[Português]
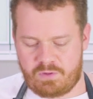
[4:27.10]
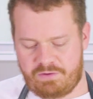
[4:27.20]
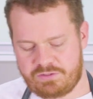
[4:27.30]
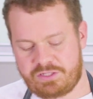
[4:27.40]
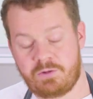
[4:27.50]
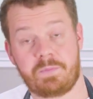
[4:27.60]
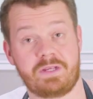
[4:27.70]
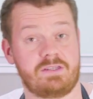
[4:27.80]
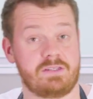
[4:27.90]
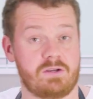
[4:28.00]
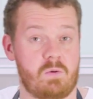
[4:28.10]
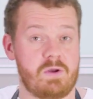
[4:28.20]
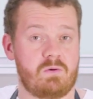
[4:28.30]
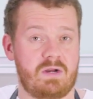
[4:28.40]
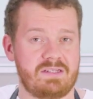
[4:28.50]
porque você não precisa
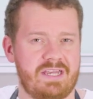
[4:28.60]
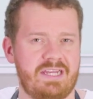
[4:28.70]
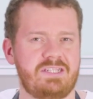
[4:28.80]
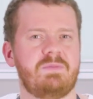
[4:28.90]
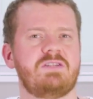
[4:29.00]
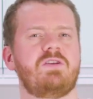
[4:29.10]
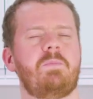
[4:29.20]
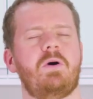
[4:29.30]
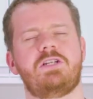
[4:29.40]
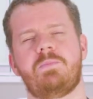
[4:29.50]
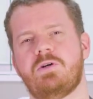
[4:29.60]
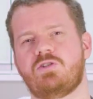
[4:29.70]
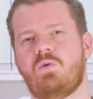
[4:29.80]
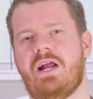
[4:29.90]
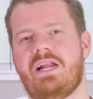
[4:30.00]
comer com azeite, mas você pode depois
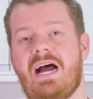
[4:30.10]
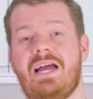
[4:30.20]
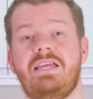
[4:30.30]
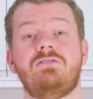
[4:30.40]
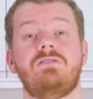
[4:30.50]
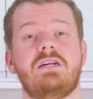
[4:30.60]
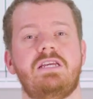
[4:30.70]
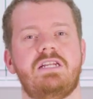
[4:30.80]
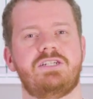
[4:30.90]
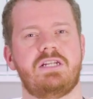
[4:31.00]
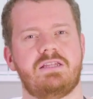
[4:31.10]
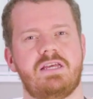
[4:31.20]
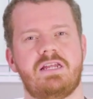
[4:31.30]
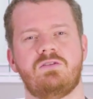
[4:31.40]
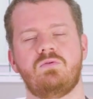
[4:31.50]
guardar. Isso daqui na
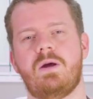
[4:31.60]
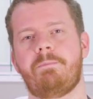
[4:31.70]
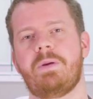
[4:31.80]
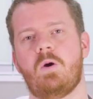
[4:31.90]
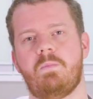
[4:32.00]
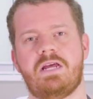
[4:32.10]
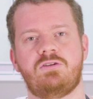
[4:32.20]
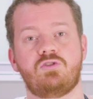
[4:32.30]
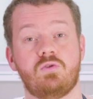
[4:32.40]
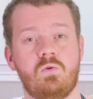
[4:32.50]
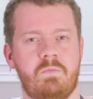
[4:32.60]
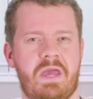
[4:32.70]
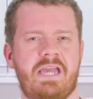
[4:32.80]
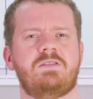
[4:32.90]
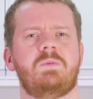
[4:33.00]
geladeira dura pelo menos um
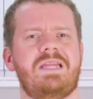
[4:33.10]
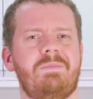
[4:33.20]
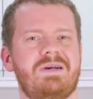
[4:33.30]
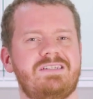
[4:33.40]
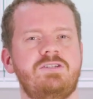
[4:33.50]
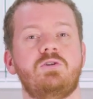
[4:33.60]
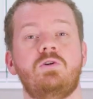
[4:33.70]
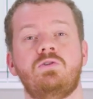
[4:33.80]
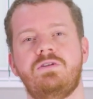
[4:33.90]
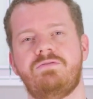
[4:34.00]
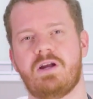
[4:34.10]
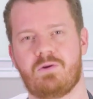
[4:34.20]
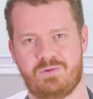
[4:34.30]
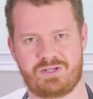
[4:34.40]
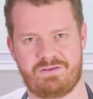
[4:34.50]
mês, porque tem bastante gordura e vai
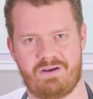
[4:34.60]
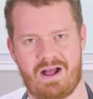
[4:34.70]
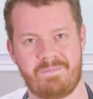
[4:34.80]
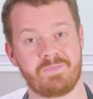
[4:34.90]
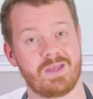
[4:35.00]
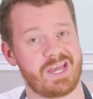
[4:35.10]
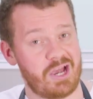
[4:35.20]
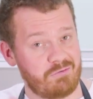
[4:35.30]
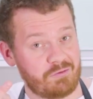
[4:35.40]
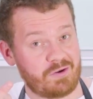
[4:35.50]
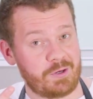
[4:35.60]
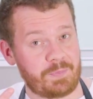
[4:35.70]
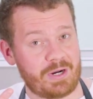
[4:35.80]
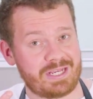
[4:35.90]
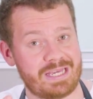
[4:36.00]
conservar. Eu vou ficando
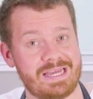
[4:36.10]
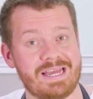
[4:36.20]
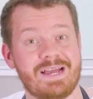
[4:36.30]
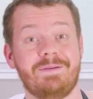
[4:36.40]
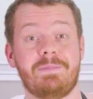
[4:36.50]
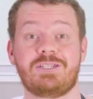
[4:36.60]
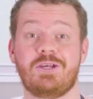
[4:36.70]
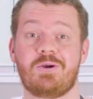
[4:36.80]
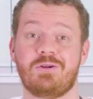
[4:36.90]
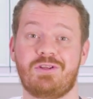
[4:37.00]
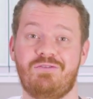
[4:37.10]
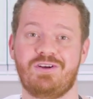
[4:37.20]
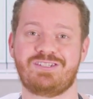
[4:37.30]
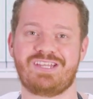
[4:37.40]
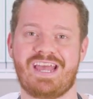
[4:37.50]
por aqui, mas eu encontro
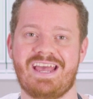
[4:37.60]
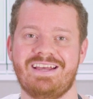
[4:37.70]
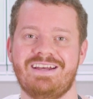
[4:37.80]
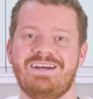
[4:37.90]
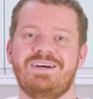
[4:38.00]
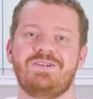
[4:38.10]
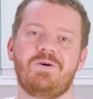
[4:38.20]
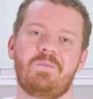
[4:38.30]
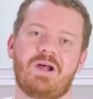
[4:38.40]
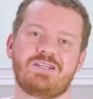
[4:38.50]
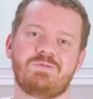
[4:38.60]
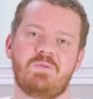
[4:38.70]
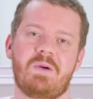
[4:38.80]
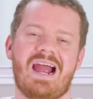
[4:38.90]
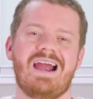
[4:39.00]
você no próximo
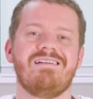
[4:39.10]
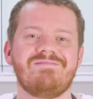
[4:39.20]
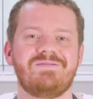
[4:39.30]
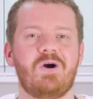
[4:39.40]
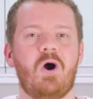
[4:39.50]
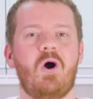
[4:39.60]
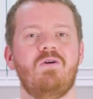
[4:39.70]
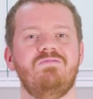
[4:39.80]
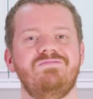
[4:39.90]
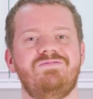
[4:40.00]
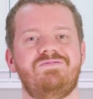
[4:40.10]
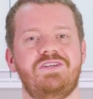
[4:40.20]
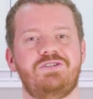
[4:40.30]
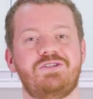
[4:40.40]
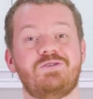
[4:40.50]
bar ou
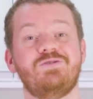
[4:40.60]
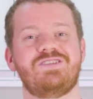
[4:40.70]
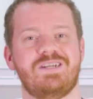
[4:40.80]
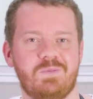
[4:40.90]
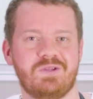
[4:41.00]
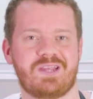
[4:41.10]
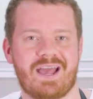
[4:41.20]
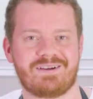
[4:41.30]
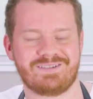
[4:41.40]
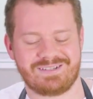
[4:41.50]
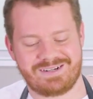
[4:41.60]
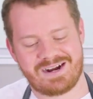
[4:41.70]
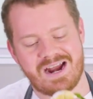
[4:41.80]
vídeo de cozinha de boteco.